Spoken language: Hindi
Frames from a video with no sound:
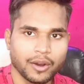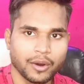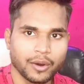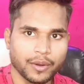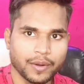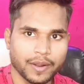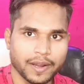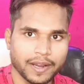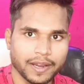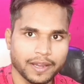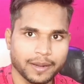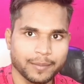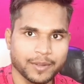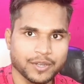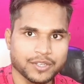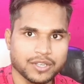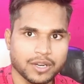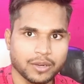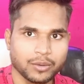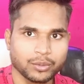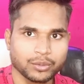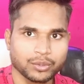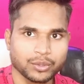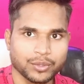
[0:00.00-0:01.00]
और अगर मैं
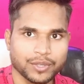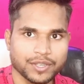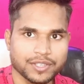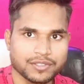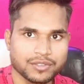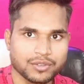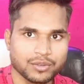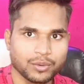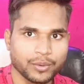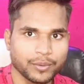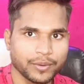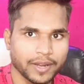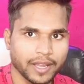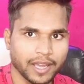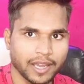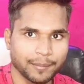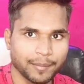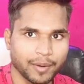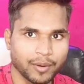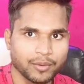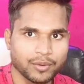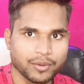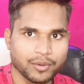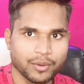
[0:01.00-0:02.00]
चाहूँ तो इस लोन
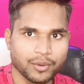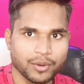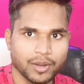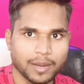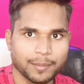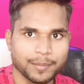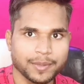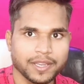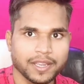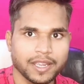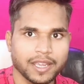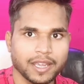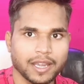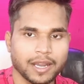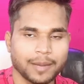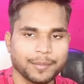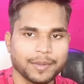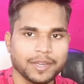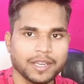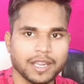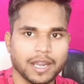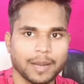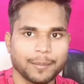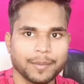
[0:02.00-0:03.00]
अमाउंट को अभी के
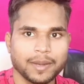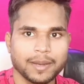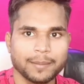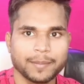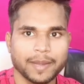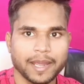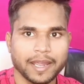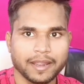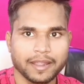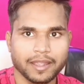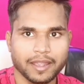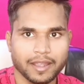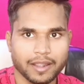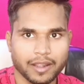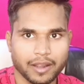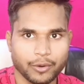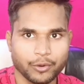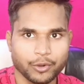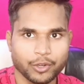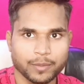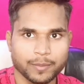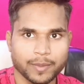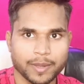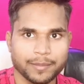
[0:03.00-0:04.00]
अभी अपने बैंक
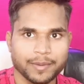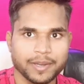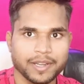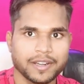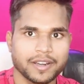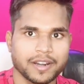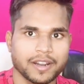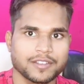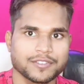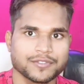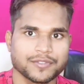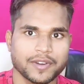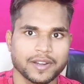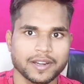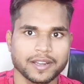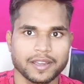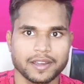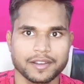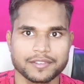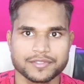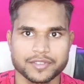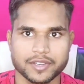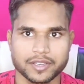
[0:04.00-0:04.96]
अकाउंट में भी ट्रांसफ़र कर